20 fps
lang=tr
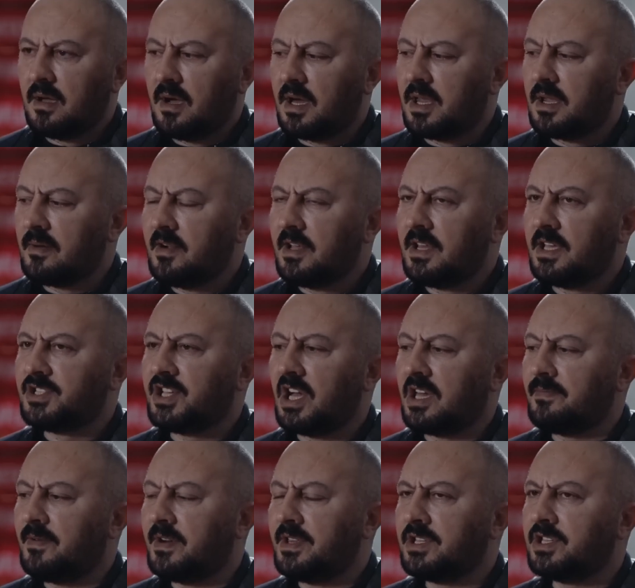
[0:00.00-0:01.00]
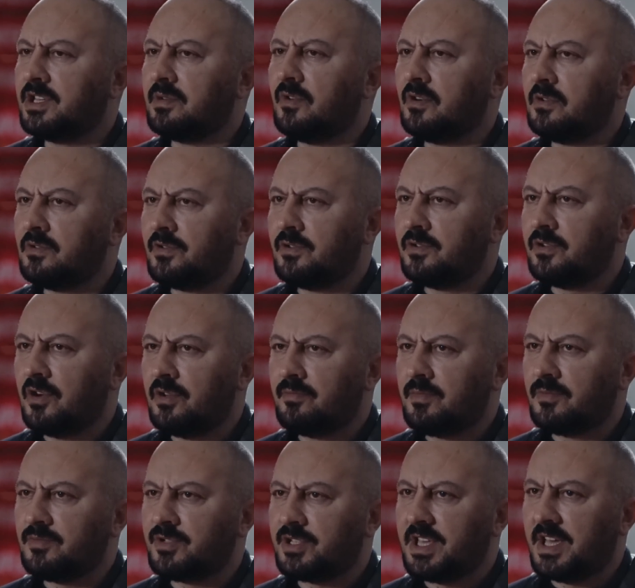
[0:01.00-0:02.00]
Arabayla çarpanın kim olduğunu
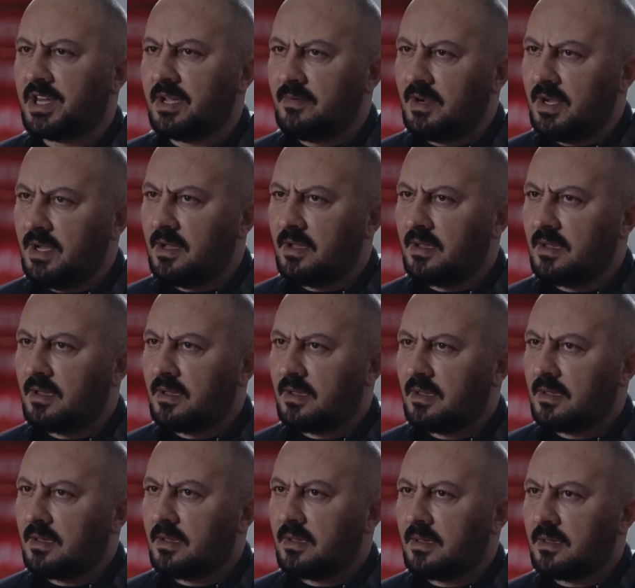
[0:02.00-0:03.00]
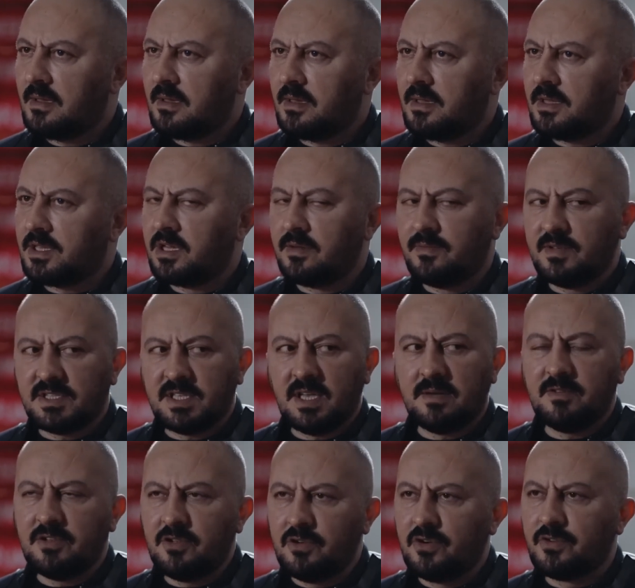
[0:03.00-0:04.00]
görmemişler ama... ...ikimiz
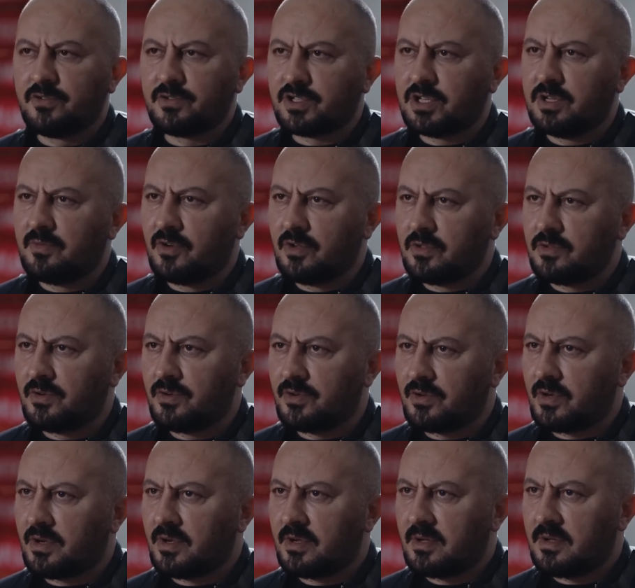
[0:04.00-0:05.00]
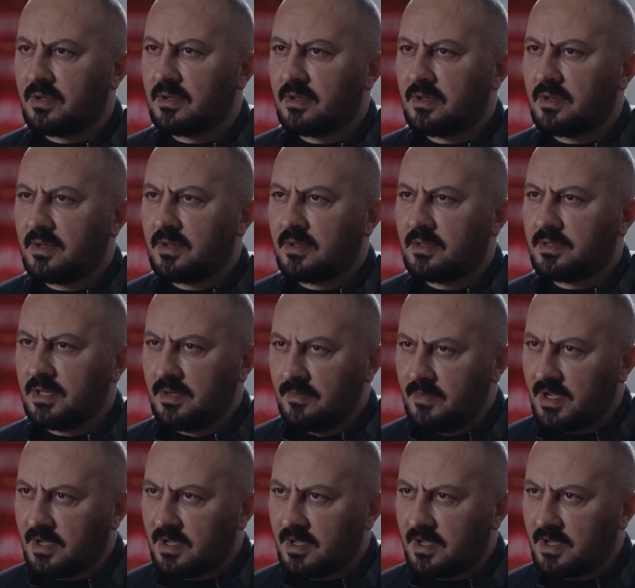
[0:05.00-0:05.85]
de biliyoruz kim olduğunu. Değil